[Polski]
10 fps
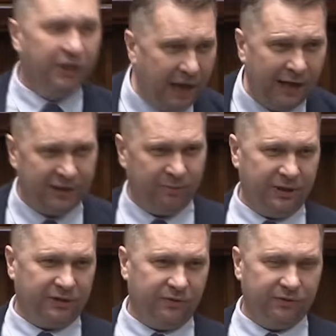i
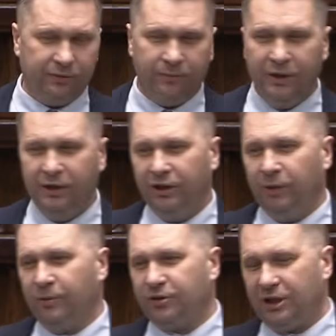antypaństwową.
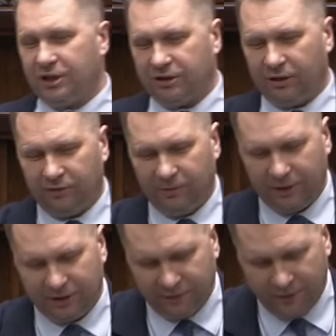I po trzecie, szanowni
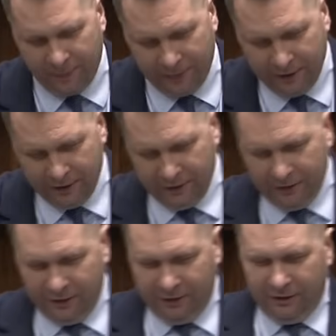państwo,
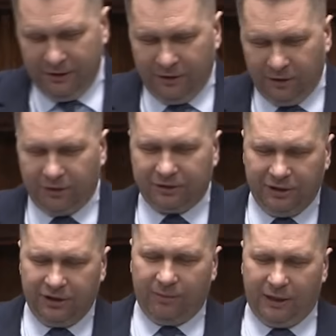no,
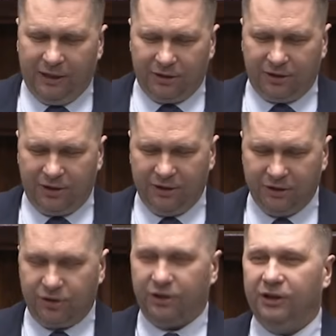chcecie badać,
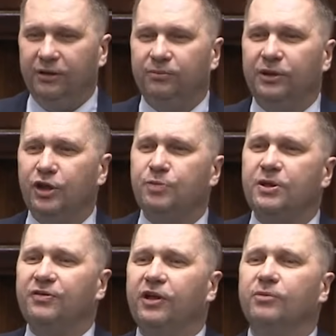czy
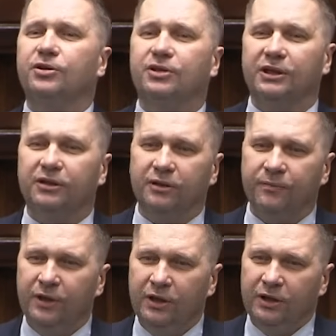mieliśmy świadomość tego,
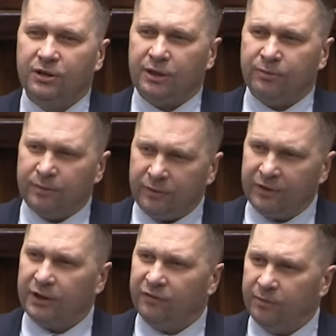że
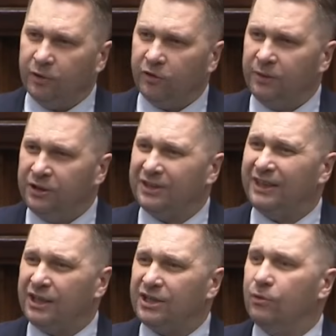przeprowadzenie wyborów będzie
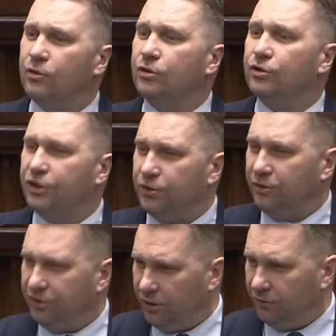zagrażało życiu
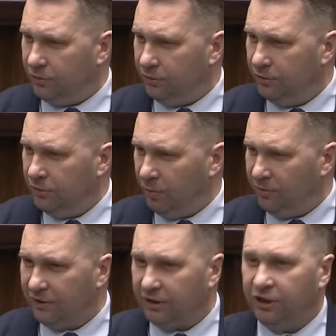i zdrowiu
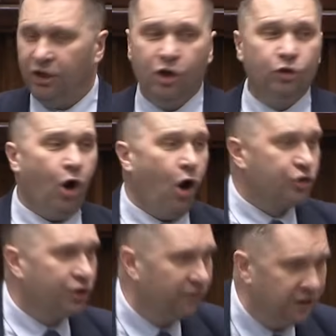obywateli. No
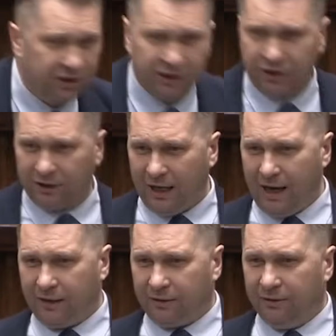oczywiście, że
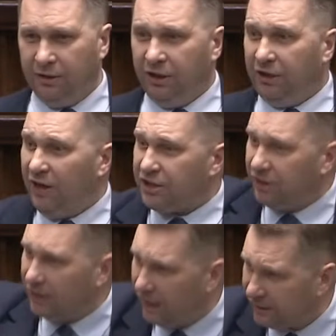tak. I
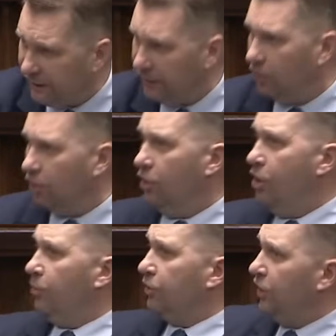właśnie dlatego
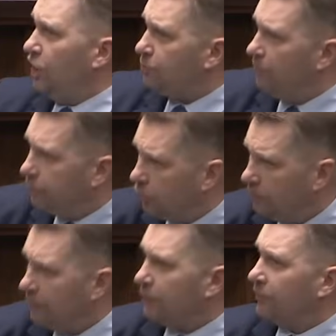podjęliśmy
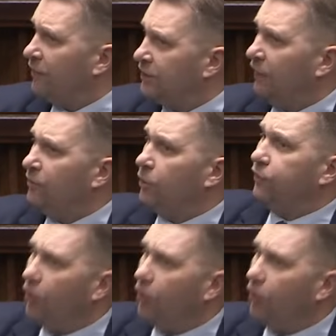próbę przeprowadzenia wyborów